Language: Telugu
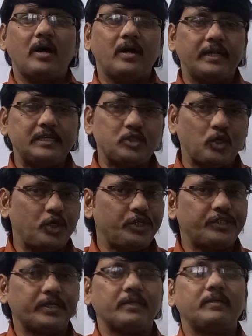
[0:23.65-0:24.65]
ఆర్డర్
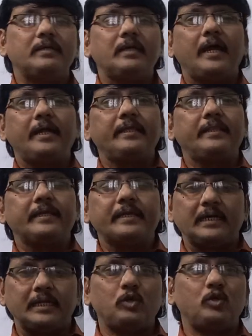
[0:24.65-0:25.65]
సొల్యూషన్ అంటే దీనికి
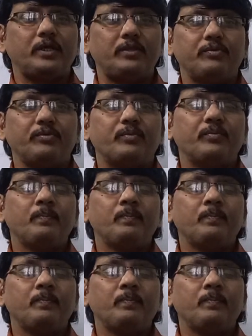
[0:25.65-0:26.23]
కలర్ ఉండదు